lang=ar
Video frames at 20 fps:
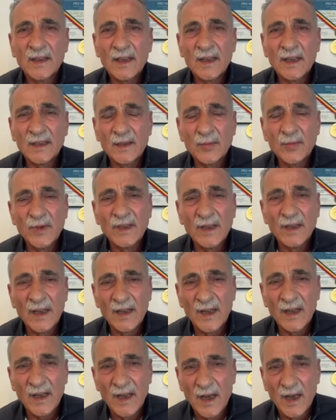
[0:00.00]
يعتبرنا
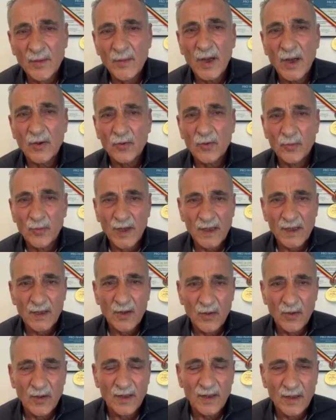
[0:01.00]
لقاء معكم مرة
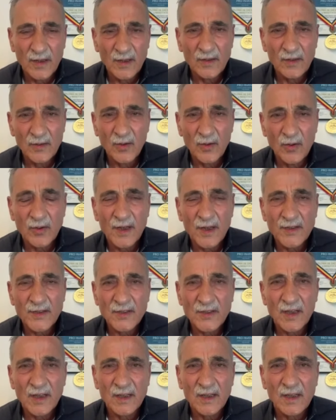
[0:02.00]
أخرى أخرى إن
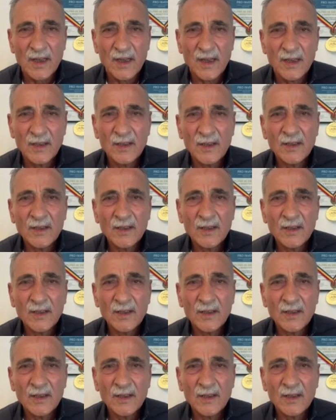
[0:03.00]
شاء الله